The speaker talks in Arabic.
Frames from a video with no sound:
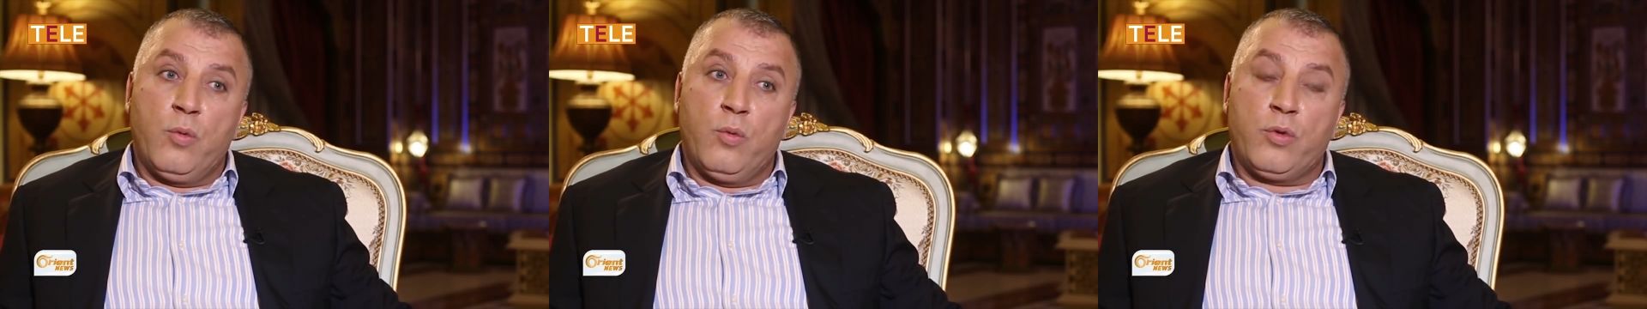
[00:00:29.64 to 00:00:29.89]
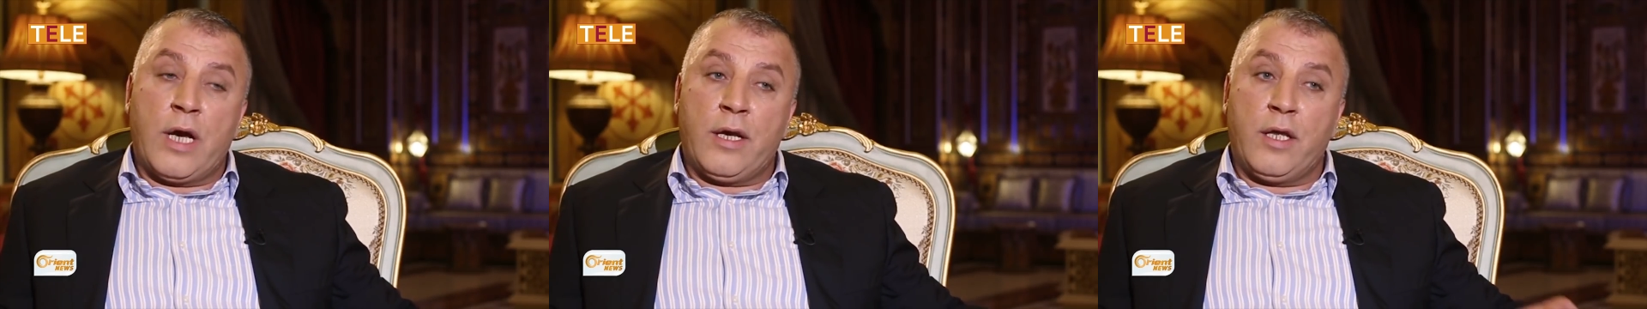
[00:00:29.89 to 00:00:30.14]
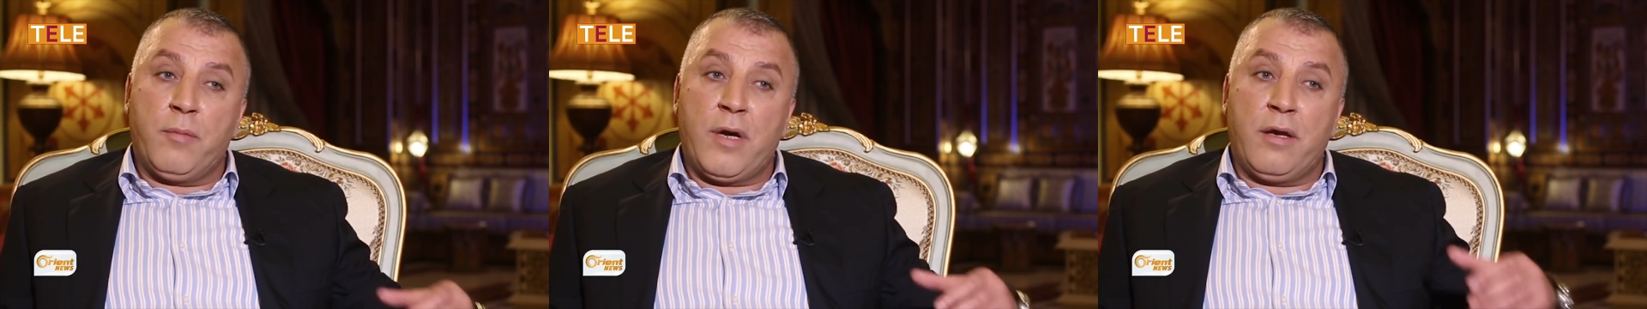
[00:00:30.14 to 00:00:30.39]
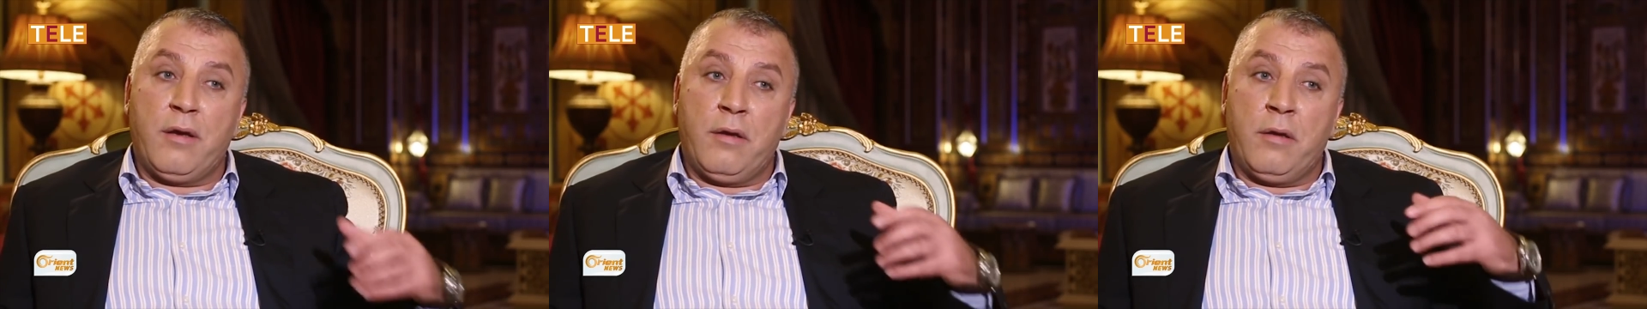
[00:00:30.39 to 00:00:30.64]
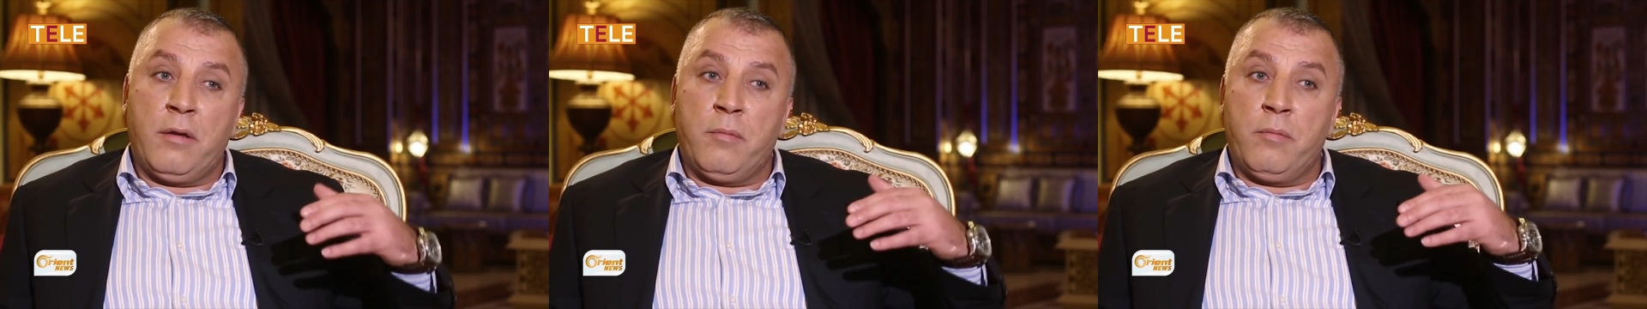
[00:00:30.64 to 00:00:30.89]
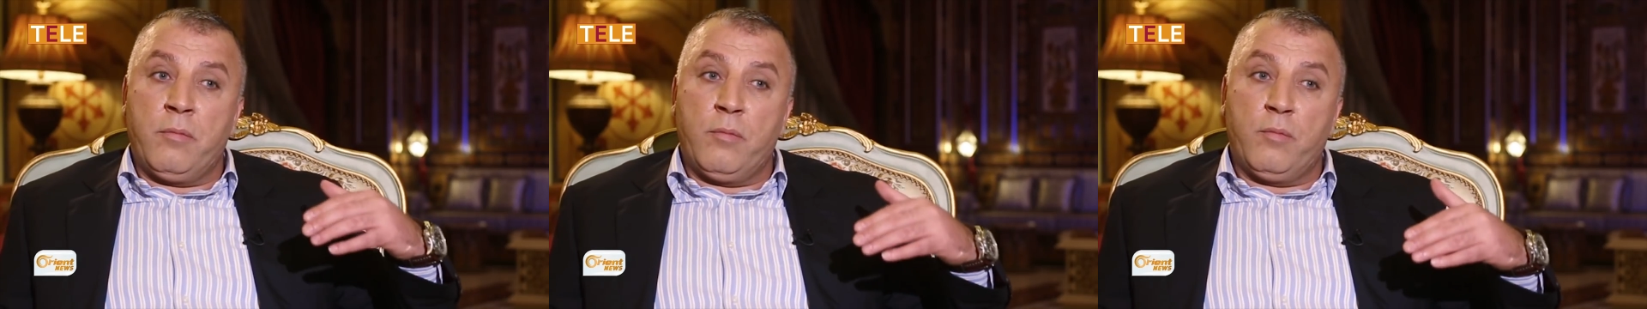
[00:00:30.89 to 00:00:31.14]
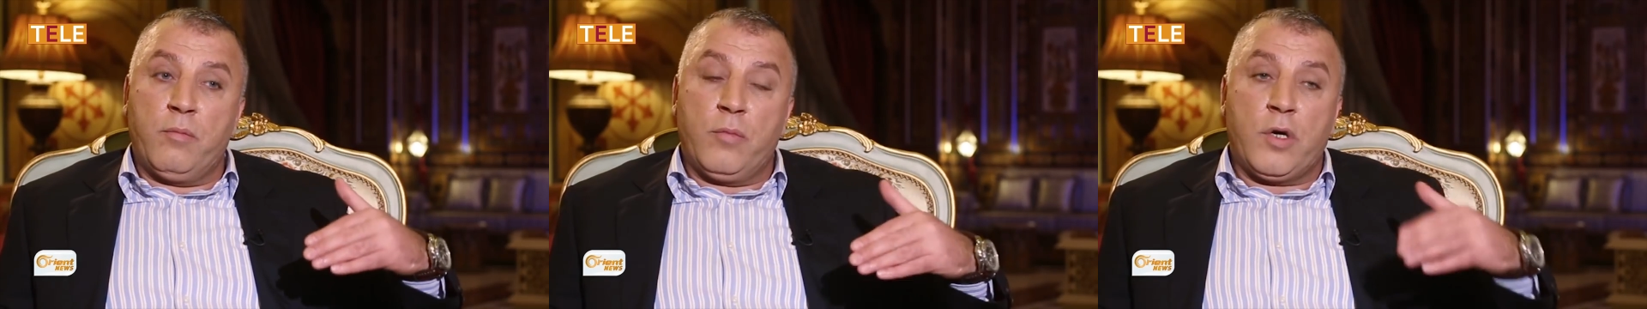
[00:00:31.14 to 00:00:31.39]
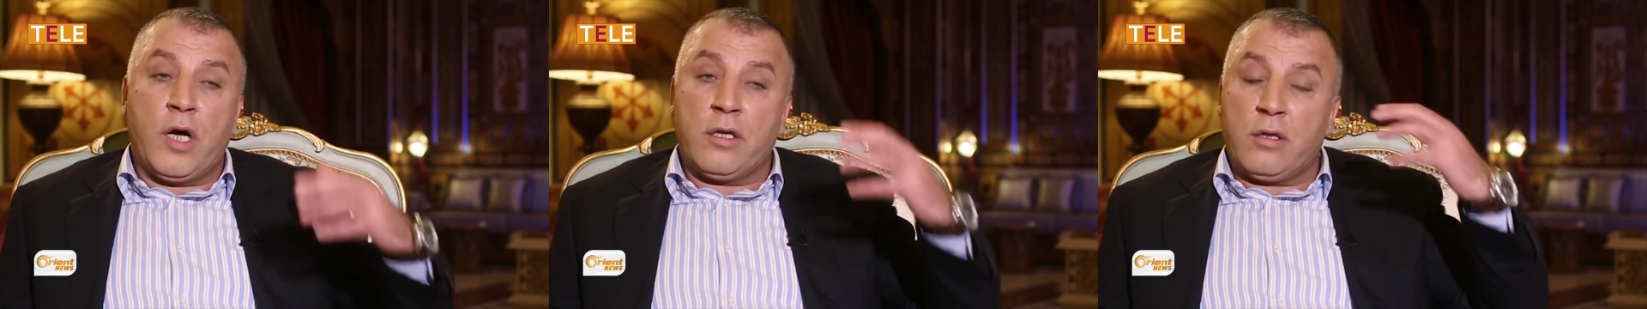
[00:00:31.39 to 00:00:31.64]
وتقريبا آه،
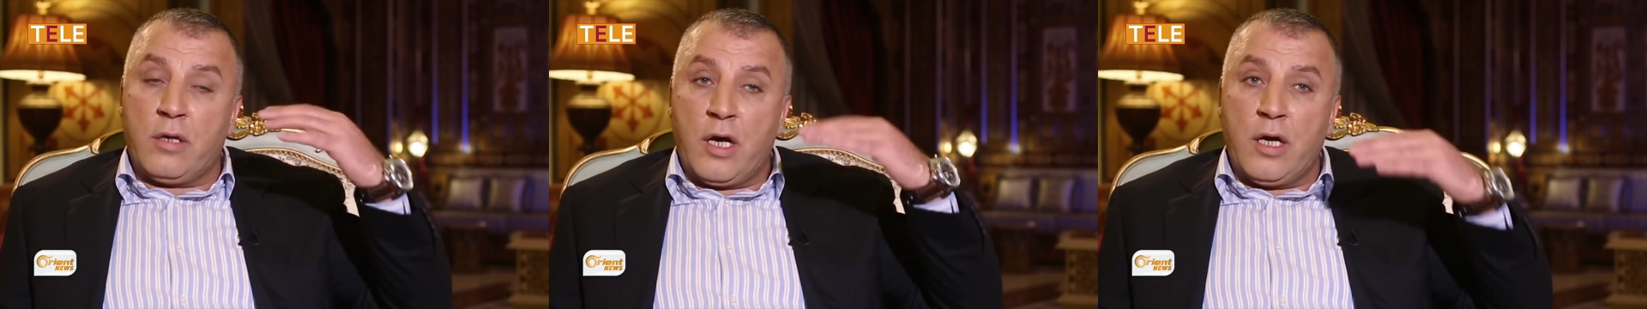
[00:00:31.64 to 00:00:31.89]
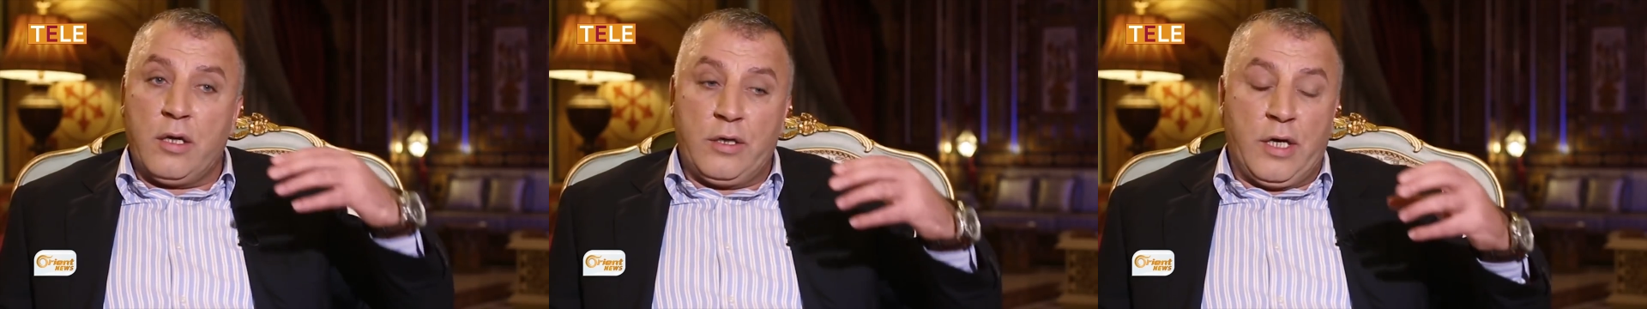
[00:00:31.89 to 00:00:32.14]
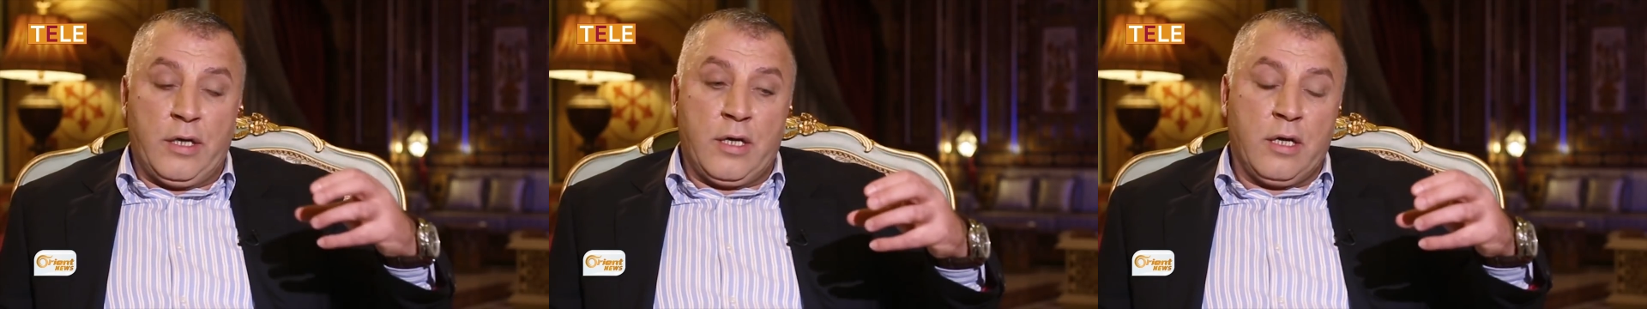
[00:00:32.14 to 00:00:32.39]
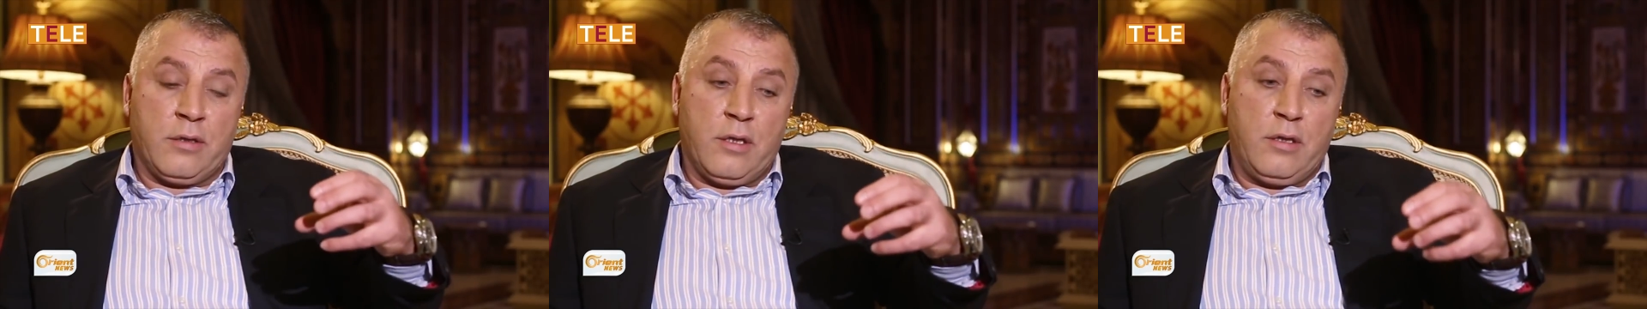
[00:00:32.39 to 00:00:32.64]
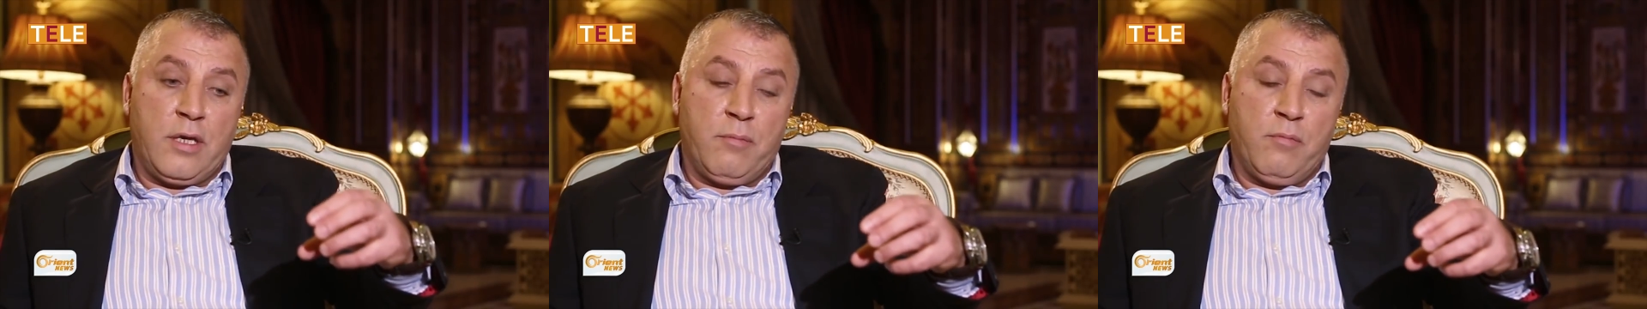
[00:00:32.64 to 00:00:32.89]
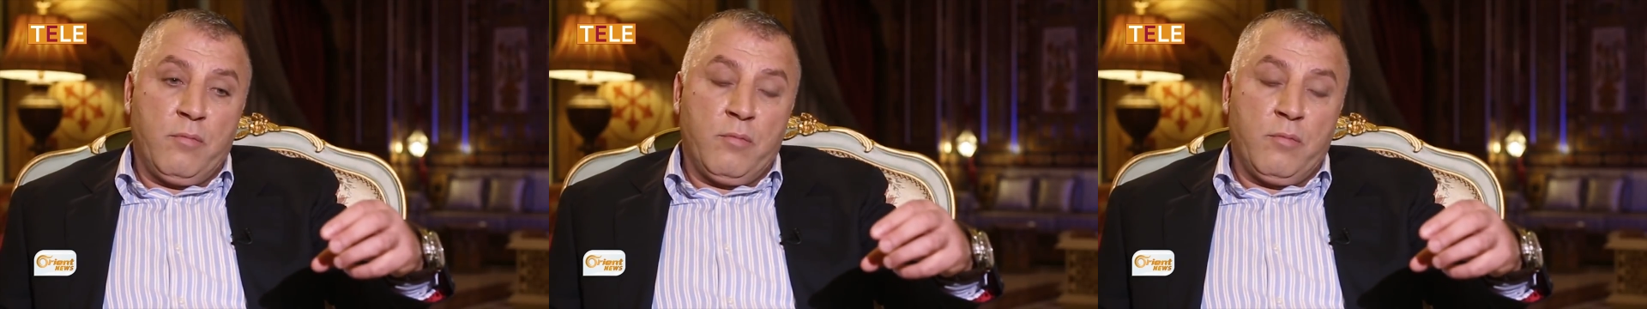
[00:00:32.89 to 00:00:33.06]
خط را يعني خط الدم